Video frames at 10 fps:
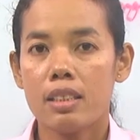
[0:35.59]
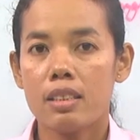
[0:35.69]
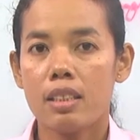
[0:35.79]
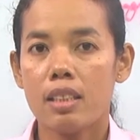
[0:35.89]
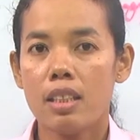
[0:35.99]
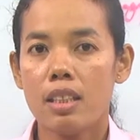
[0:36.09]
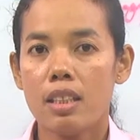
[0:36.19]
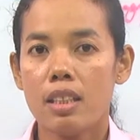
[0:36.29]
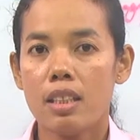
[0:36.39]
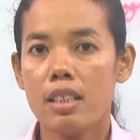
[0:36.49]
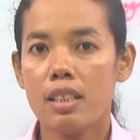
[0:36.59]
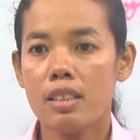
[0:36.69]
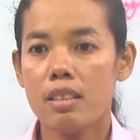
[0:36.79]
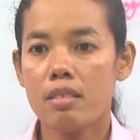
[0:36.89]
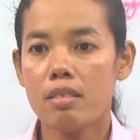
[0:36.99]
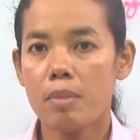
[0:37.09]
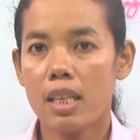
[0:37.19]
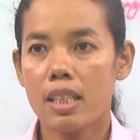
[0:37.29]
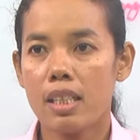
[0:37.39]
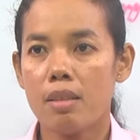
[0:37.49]
sản thị nắng hay dương
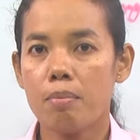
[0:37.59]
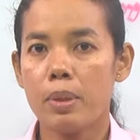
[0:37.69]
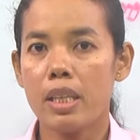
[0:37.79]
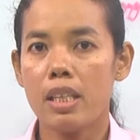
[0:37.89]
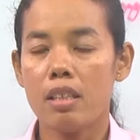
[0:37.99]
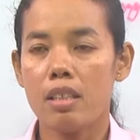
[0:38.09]
ban riêng pi